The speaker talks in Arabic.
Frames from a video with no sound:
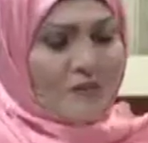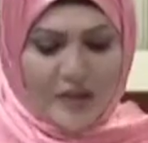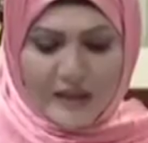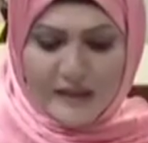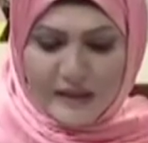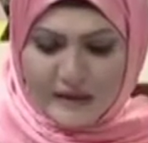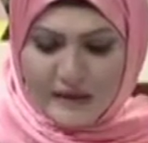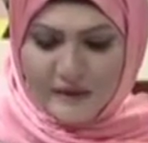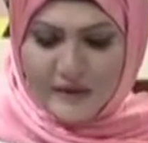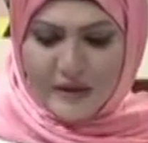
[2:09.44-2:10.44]
وباش نمشي لادق
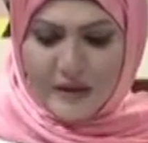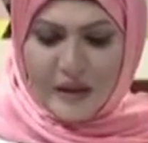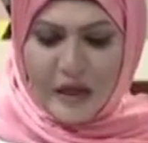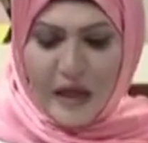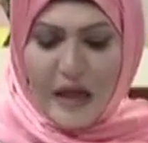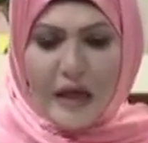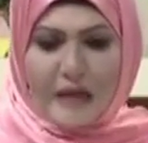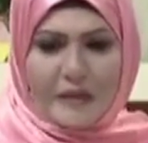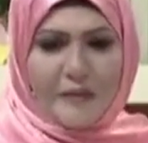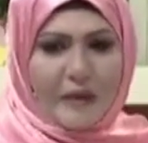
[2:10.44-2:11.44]
التفاصيل
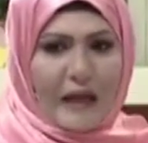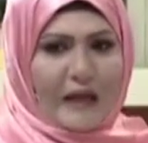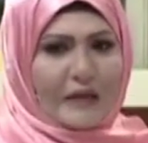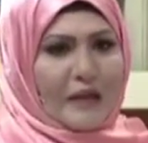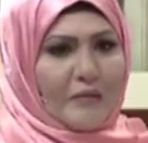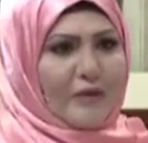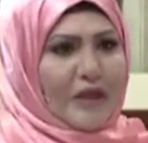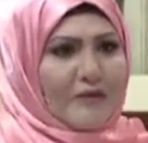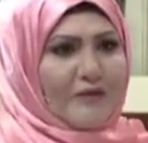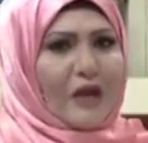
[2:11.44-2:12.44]
خاطر بالحق
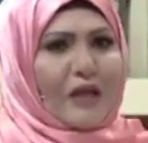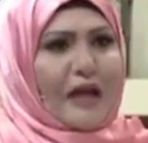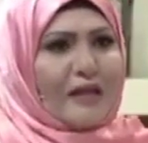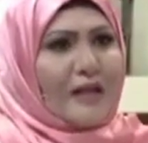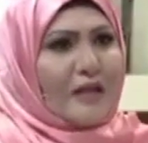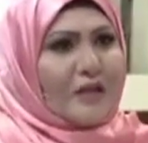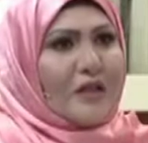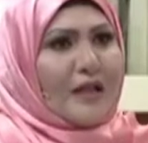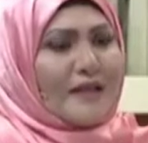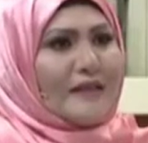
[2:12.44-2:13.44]
نحبوا نعرفوا هالحكايه
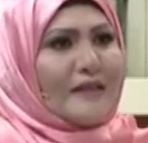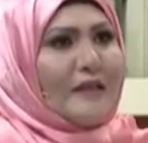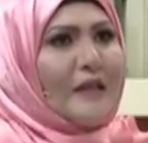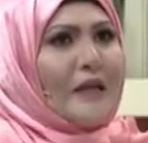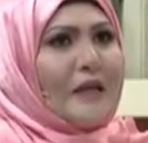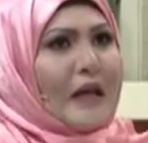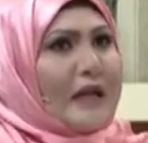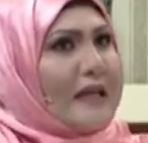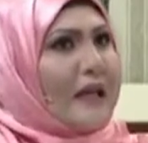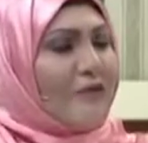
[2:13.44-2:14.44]
شنو خاطر
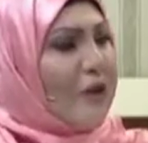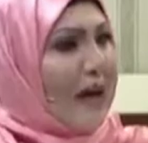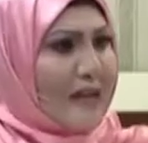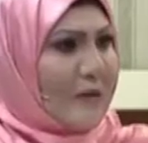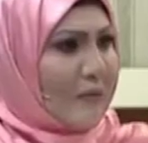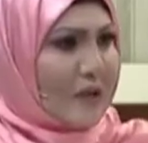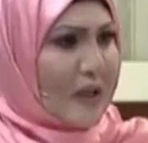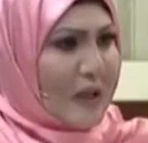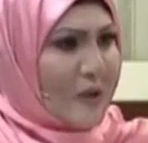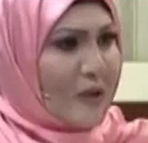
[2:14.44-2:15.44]
احنا نعرفوها عندنا
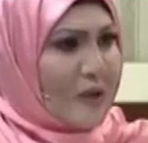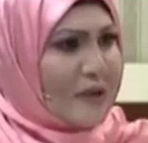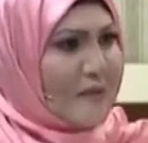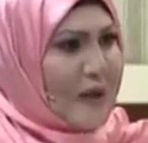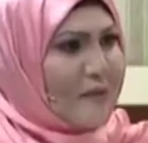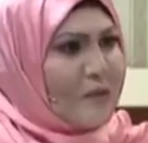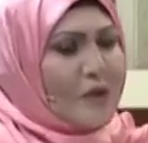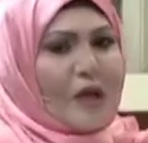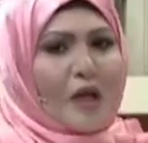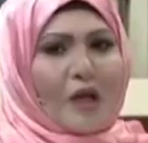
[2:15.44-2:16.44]
مده راهو سي
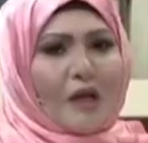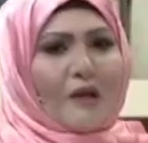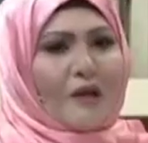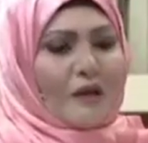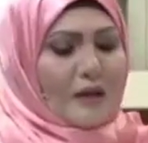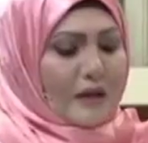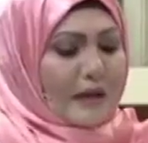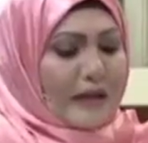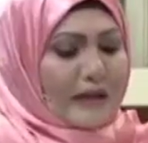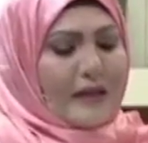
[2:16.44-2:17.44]
محمود
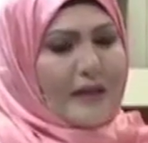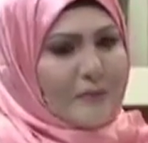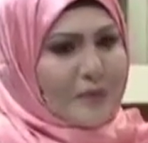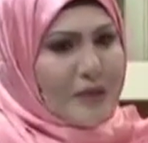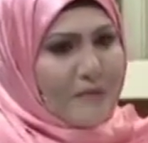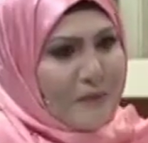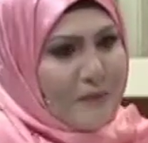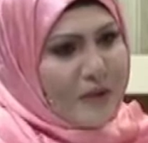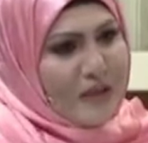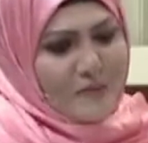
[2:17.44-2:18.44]
آه لكن انا باش نبدا
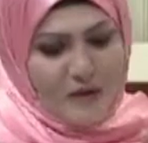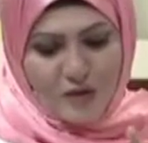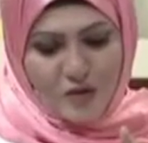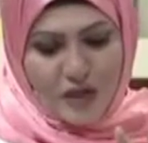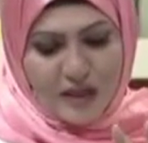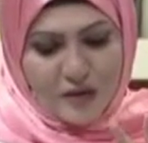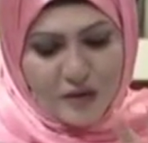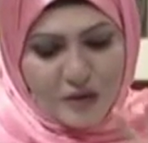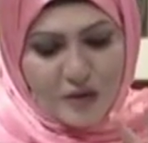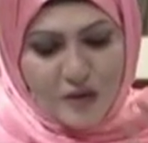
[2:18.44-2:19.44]
بالنسبه
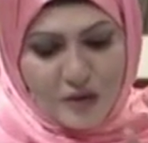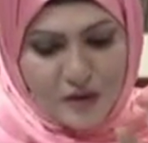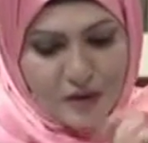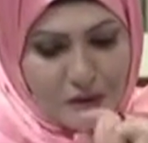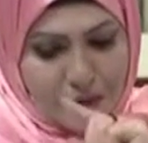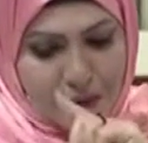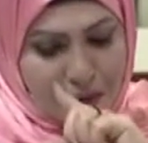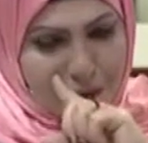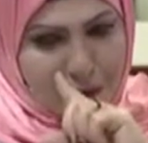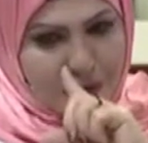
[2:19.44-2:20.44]
لسولاريوس آه
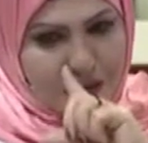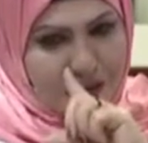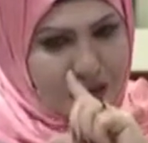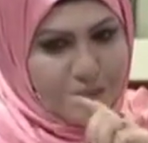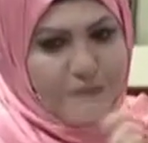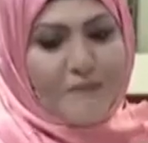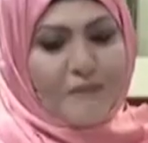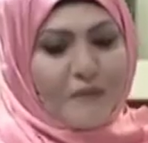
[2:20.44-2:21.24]
آه تونيزي